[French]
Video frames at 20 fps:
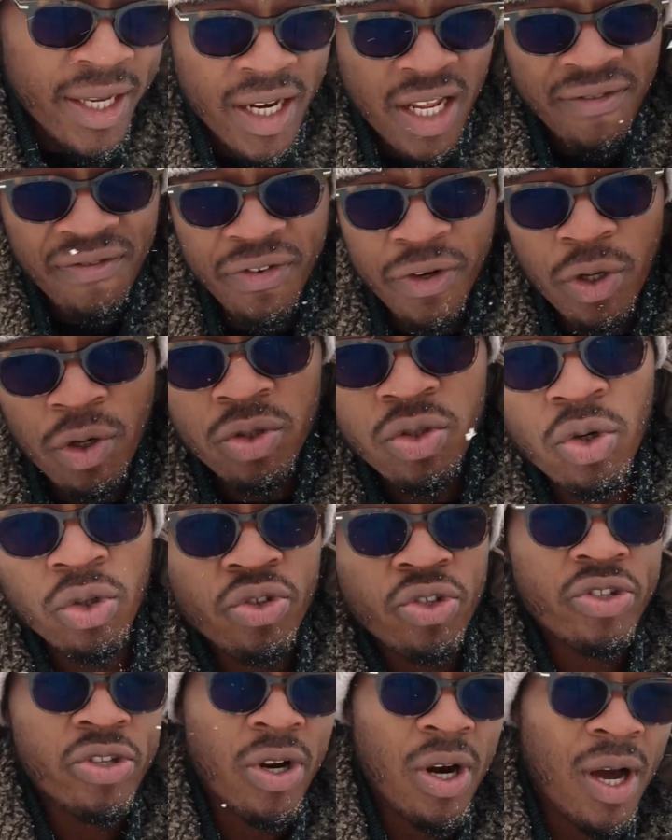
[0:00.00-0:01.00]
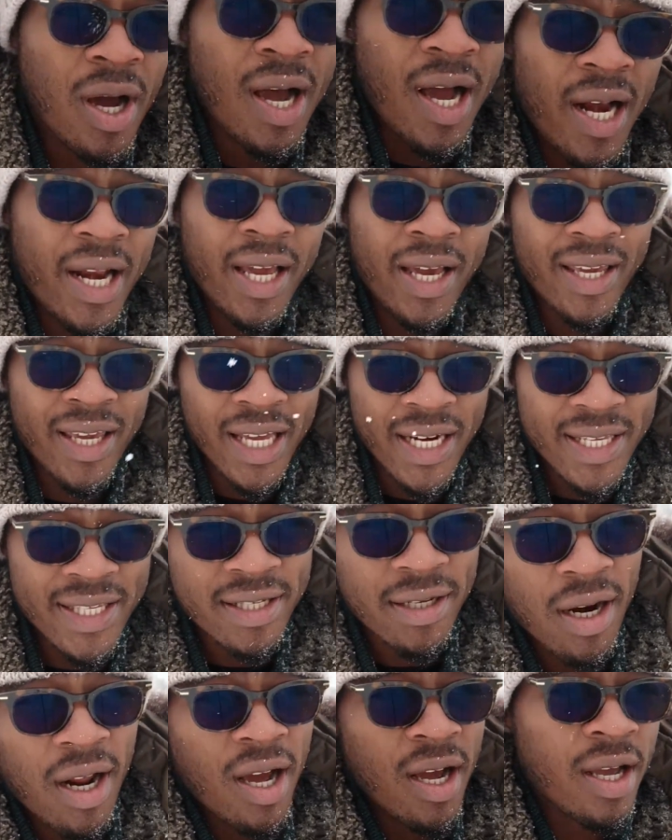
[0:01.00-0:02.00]
Les vidéos sont juste là, allez regarder
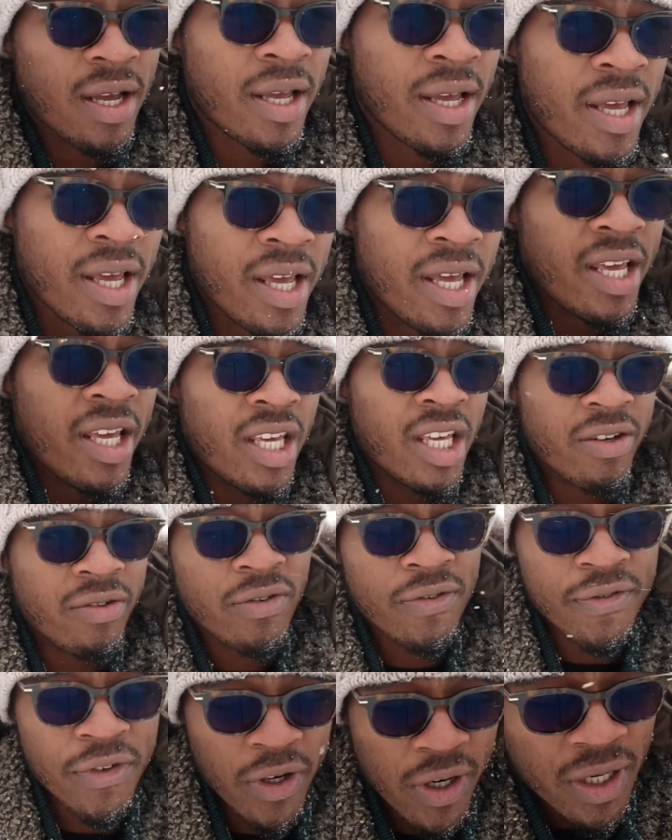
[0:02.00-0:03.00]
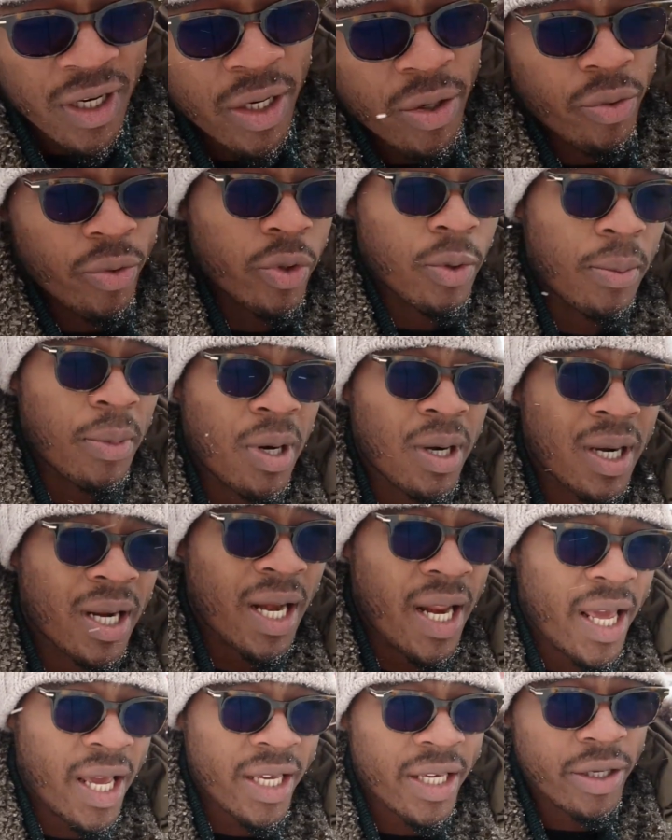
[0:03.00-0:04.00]
cela et vous verrez les documents
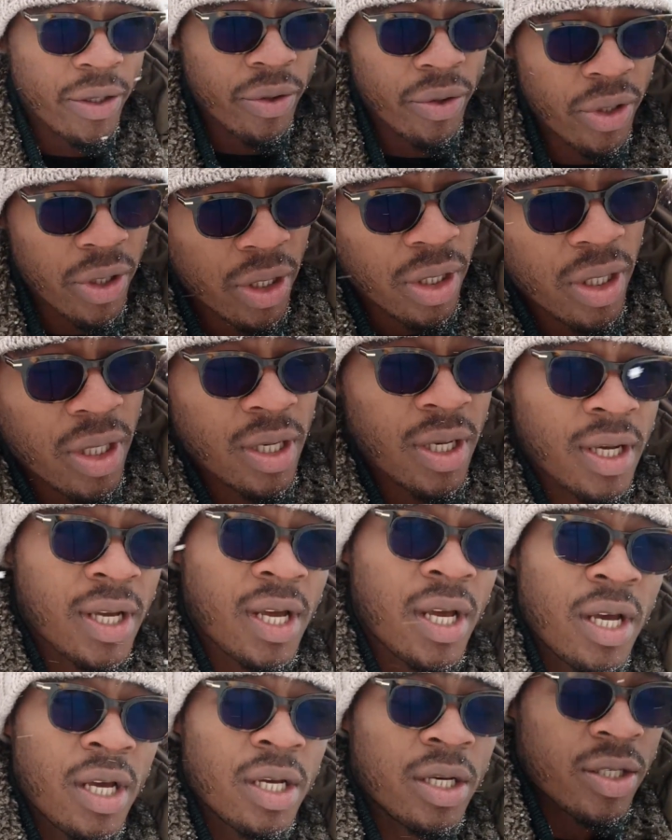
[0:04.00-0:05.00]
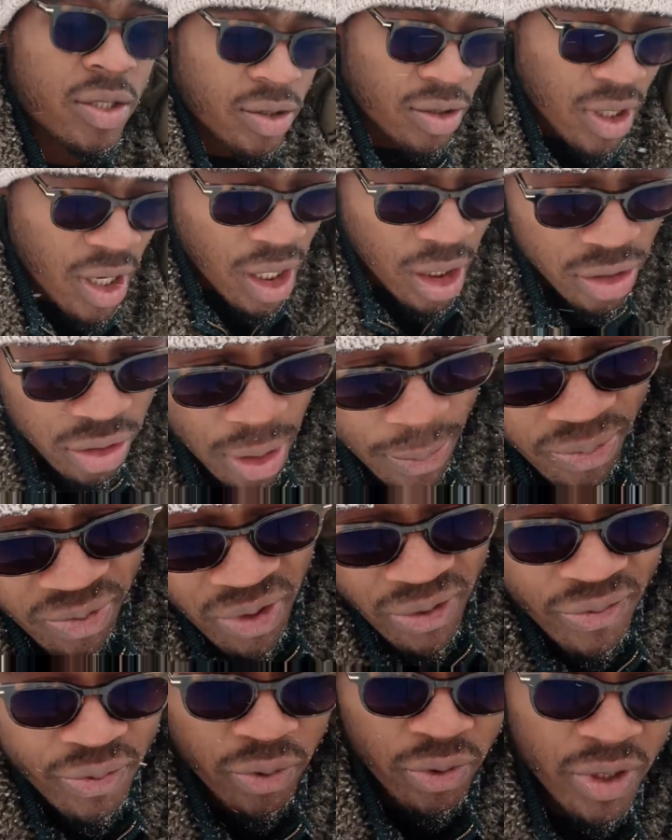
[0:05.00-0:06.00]
clairs que euh, ce garant doit
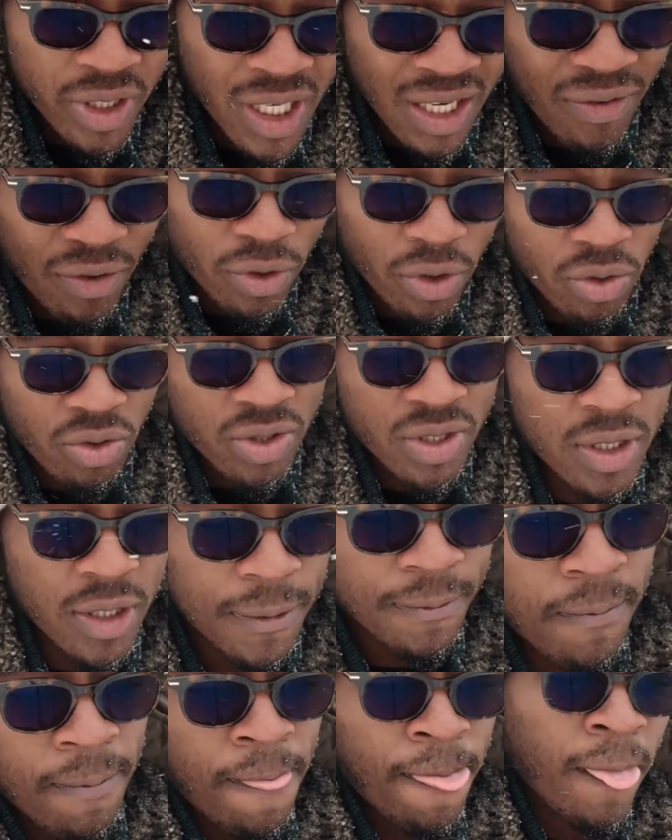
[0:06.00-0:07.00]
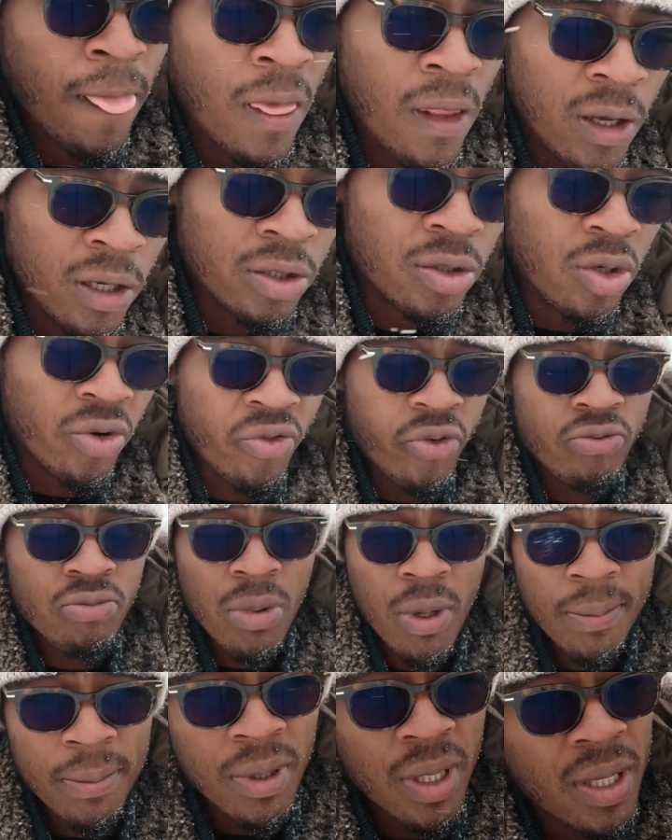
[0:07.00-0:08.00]
pouvoir fournir dans votre dossier. De
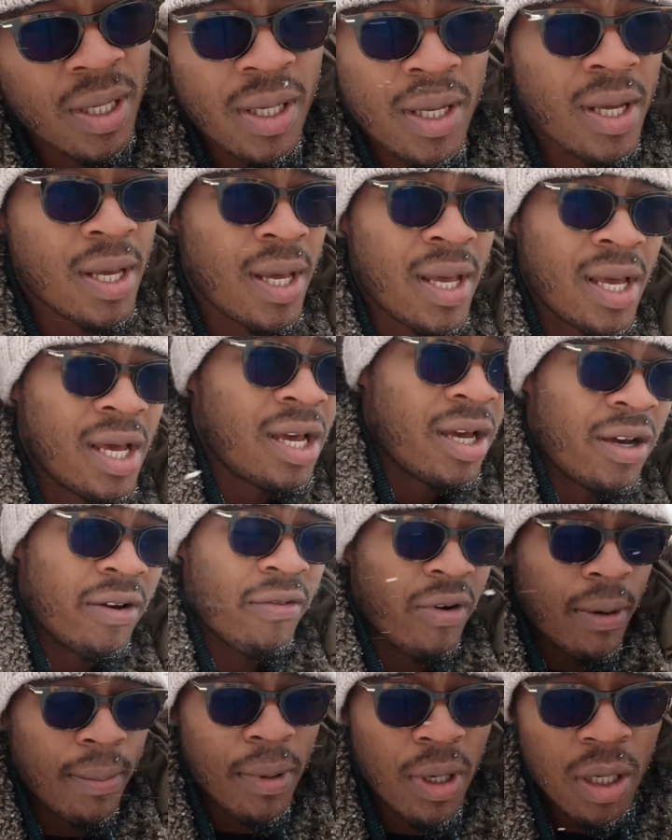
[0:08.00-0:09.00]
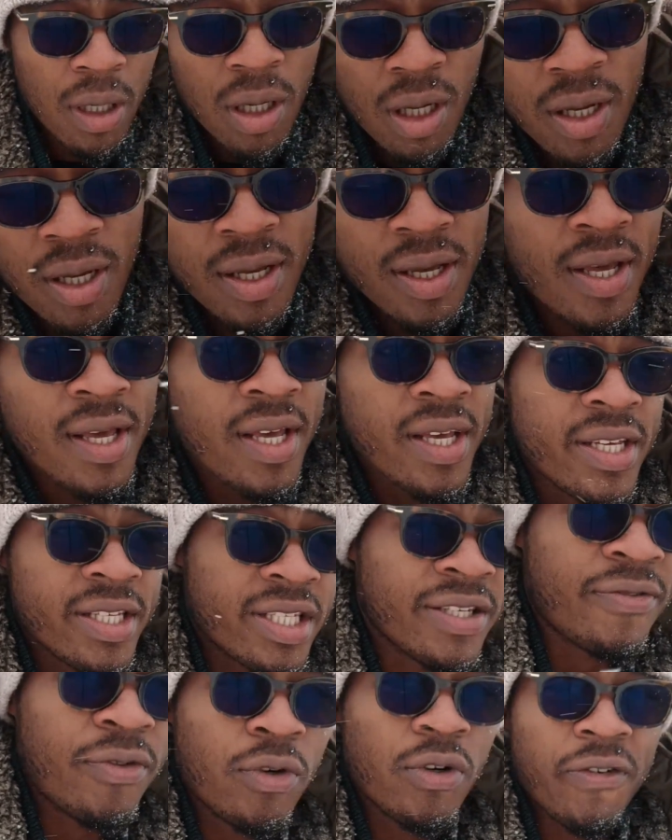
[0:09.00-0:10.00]
vous-même, vraiment,
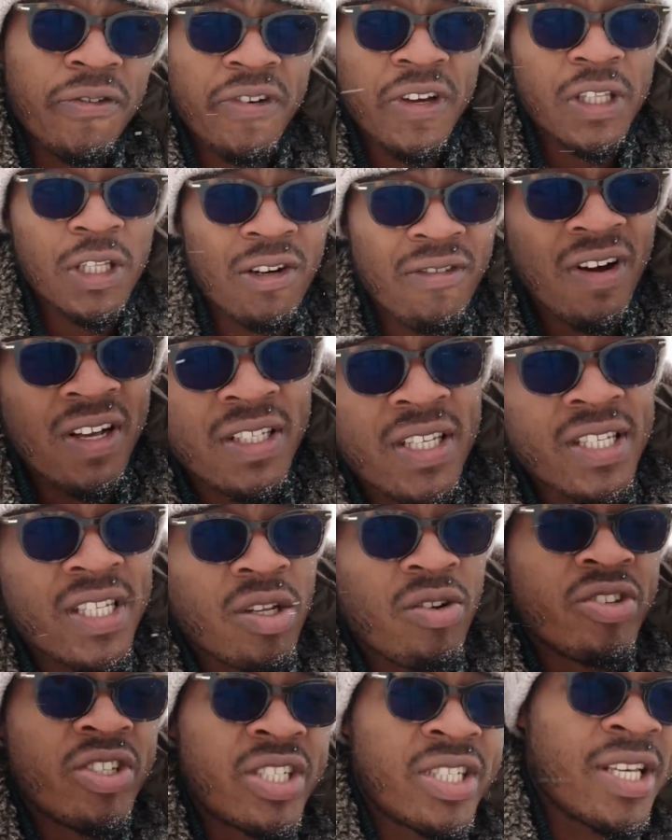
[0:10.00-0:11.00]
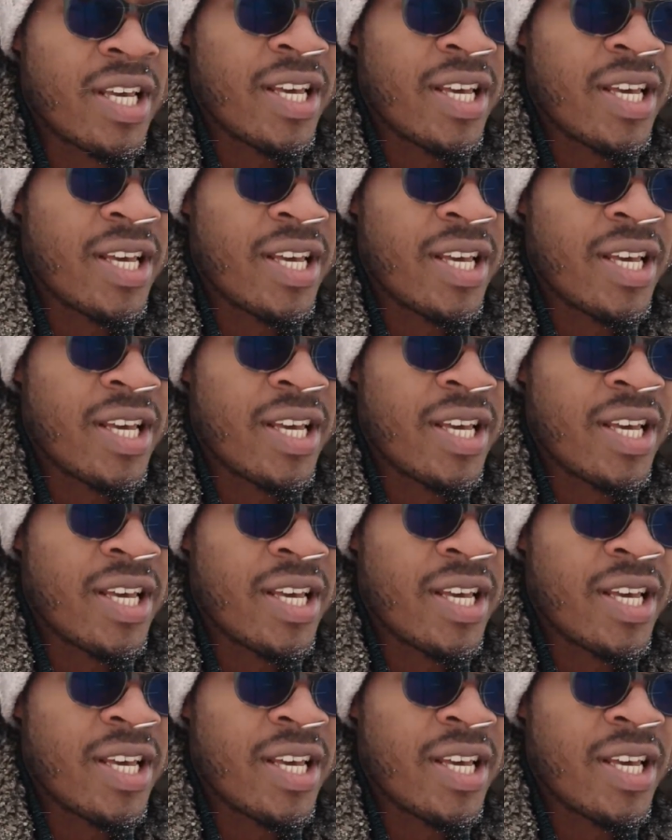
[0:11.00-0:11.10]
si vous le faites, on va dire c'est du